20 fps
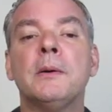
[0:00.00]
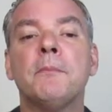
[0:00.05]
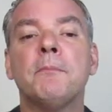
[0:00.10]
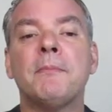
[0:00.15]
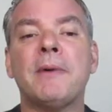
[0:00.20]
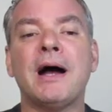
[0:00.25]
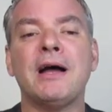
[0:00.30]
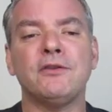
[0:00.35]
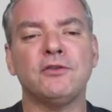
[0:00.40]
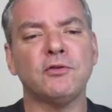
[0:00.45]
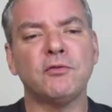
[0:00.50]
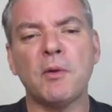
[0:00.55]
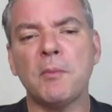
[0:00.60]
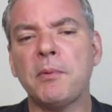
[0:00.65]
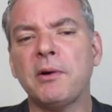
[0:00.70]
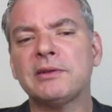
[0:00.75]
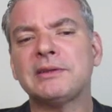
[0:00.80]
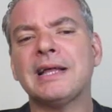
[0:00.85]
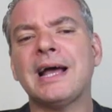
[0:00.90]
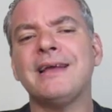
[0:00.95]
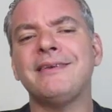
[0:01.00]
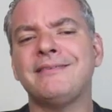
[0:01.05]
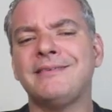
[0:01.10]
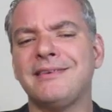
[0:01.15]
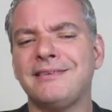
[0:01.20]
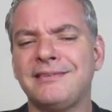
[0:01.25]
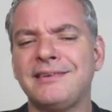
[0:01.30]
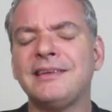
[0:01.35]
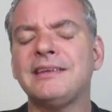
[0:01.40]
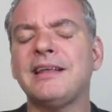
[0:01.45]
Mas eu vou botar aí
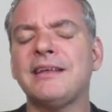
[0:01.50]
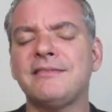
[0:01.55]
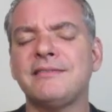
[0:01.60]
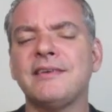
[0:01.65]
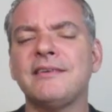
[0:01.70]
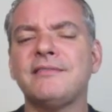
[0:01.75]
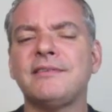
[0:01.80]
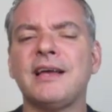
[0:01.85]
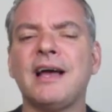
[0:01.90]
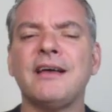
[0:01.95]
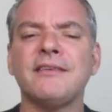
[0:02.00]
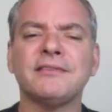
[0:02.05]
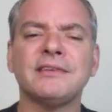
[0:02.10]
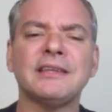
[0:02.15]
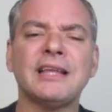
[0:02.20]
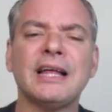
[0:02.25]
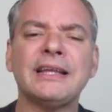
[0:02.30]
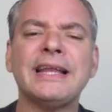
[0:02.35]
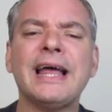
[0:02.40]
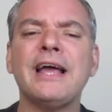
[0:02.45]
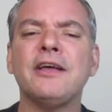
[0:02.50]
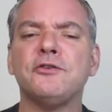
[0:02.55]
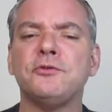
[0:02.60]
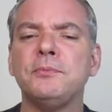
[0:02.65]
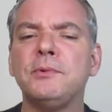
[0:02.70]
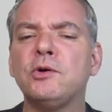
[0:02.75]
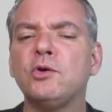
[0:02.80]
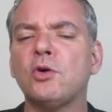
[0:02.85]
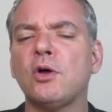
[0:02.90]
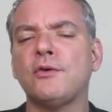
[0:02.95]
66 reais, que dá
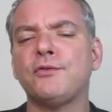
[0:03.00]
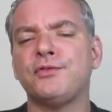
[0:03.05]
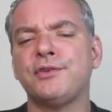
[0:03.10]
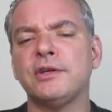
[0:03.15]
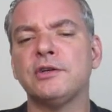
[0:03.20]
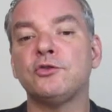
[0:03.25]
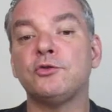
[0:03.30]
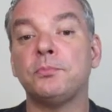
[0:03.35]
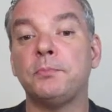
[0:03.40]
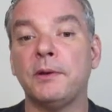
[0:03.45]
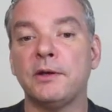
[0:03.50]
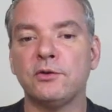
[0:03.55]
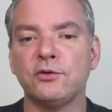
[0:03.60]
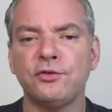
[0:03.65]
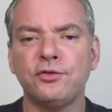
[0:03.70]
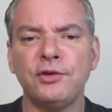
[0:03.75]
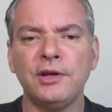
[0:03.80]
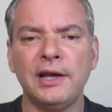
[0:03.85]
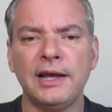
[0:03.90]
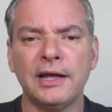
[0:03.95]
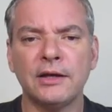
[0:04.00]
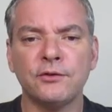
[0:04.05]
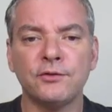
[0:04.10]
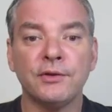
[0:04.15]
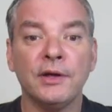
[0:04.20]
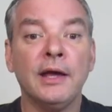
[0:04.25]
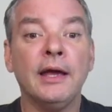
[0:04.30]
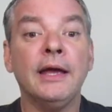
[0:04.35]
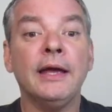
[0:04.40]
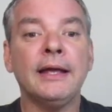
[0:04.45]
10.900 pesos
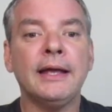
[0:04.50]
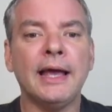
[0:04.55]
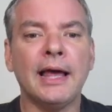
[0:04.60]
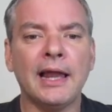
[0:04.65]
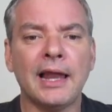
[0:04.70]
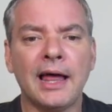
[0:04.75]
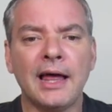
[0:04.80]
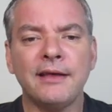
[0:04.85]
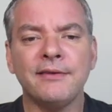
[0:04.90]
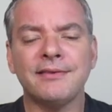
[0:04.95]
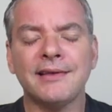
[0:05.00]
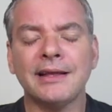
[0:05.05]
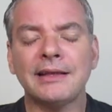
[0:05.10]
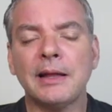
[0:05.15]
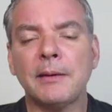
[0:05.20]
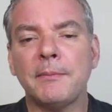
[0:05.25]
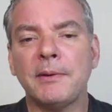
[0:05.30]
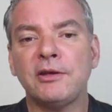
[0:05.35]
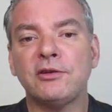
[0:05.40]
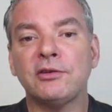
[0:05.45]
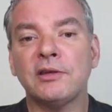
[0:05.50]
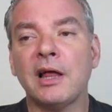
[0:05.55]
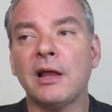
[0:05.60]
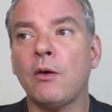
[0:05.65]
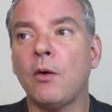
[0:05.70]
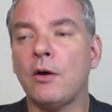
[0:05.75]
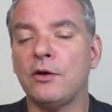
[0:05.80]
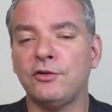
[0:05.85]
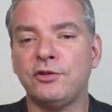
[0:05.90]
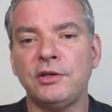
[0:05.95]
chilenos, que é lá exatamente na
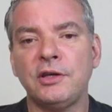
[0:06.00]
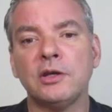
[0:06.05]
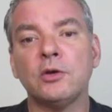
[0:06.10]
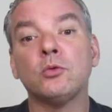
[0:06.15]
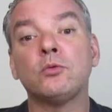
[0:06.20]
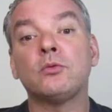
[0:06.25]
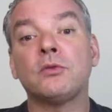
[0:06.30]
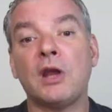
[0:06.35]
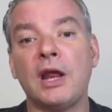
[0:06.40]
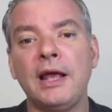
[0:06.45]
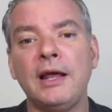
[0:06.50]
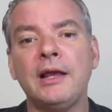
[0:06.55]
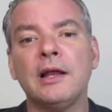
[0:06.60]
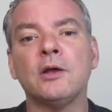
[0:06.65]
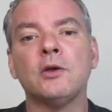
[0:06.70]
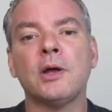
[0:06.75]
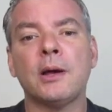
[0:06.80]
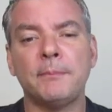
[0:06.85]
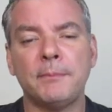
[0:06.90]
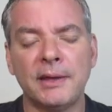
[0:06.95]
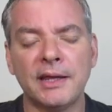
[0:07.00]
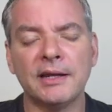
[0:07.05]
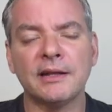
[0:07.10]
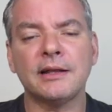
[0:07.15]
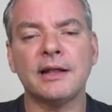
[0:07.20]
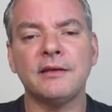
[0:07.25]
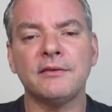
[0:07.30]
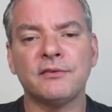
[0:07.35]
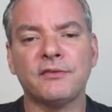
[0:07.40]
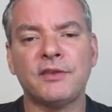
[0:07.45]
lojinha, no trailer, na beira
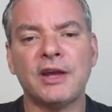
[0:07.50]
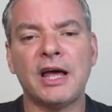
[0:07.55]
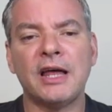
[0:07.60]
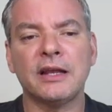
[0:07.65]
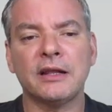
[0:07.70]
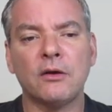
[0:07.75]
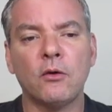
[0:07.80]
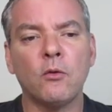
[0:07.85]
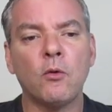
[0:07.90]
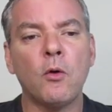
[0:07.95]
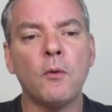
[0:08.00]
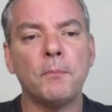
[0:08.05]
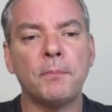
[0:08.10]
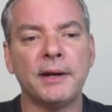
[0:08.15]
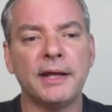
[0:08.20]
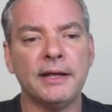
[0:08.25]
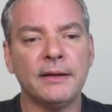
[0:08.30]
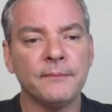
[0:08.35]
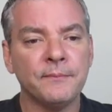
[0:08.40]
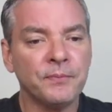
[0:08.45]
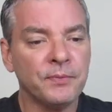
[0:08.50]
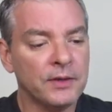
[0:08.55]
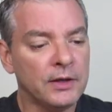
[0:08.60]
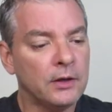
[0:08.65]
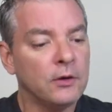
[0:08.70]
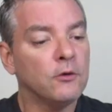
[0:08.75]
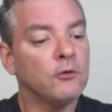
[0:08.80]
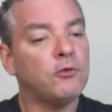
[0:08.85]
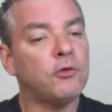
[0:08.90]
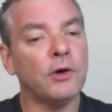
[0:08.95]
da estrada que eu comprei.
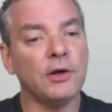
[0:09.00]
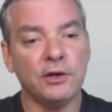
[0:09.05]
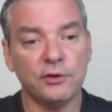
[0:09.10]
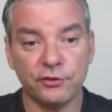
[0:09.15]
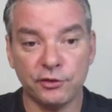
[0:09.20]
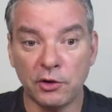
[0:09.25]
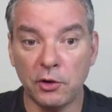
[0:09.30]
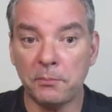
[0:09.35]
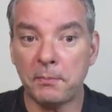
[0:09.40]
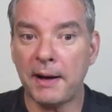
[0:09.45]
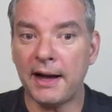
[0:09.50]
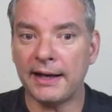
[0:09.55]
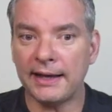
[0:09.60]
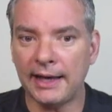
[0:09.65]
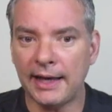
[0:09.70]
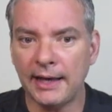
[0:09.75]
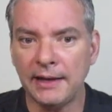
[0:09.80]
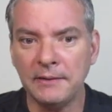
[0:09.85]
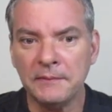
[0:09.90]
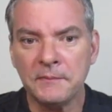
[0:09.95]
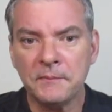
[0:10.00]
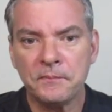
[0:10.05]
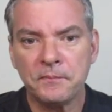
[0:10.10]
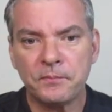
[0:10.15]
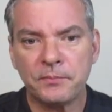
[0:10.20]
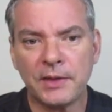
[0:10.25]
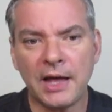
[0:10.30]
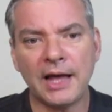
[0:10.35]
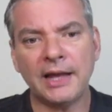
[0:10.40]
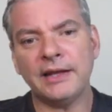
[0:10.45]
Foi isso que eu paguei,
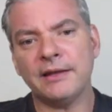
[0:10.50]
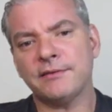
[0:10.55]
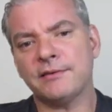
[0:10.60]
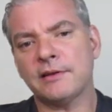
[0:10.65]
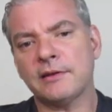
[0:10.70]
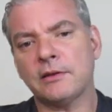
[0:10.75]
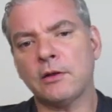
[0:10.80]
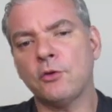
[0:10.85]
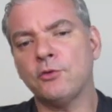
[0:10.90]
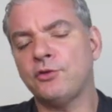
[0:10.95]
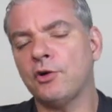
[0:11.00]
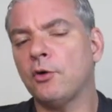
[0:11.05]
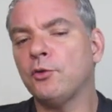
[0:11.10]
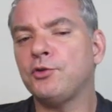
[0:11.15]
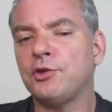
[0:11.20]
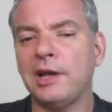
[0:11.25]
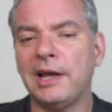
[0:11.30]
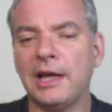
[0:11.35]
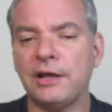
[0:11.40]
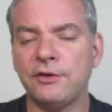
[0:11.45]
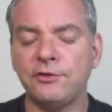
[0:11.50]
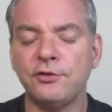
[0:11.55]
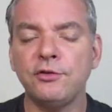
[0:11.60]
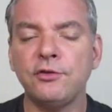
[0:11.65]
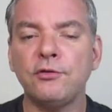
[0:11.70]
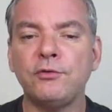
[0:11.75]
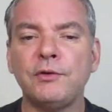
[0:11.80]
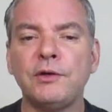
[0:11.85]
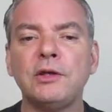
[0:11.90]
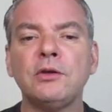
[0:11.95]
tá? Nessa tal de outlet
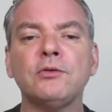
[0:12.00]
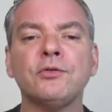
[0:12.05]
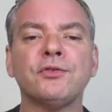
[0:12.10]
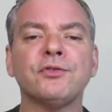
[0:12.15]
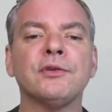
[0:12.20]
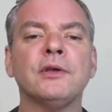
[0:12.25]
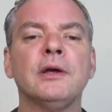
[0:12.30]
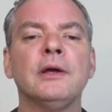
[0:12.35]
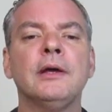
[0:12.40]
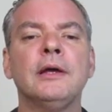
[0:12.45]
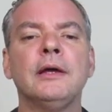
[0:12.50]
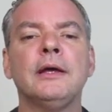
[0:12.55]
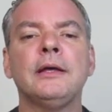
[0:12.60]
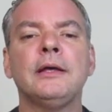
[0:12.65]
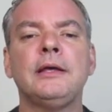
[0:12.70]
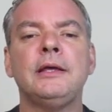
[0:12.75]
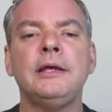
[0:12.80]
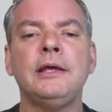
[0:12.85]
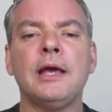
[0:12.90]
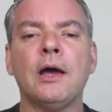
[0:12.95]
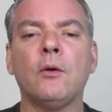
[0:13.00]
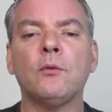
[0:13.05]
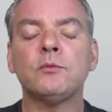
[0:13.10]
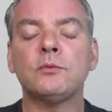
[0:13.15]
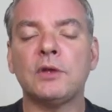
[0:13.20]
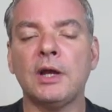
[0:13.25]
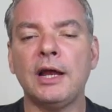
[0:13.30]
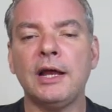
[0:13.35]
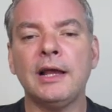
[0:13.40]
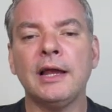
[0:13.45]
de vinhos, que é um
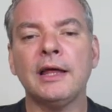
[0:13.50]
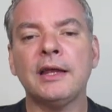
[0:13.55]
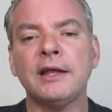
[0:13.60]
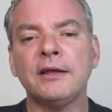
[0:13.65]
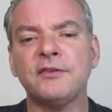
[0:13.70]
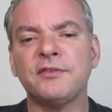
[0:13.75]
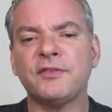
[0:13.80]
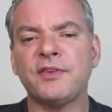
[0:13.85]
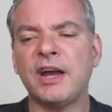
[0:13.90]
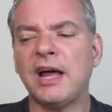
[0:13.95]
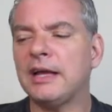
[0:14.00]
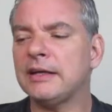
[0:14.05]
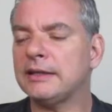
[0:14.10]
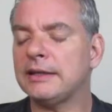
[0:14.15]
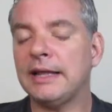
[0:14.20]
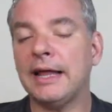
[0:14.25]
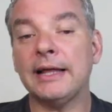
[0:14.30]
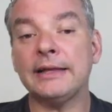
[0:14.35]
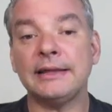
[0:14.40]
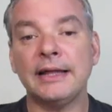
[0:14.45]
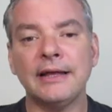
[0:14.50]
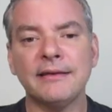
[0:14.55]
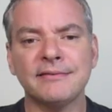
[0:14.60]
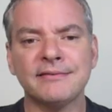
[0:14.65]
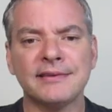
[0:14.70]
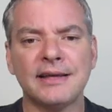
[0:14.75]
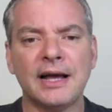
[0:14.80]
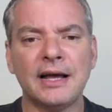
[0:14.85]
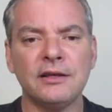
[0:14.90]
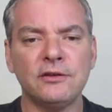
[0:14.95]
trailer na estrada, tem até
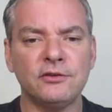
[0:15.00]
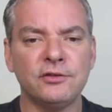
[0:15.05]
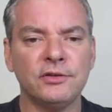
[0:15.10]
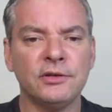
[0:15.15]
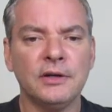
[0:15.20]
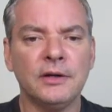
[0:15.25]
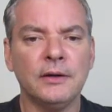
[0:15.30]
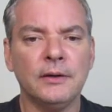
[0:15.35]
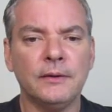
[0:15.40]
site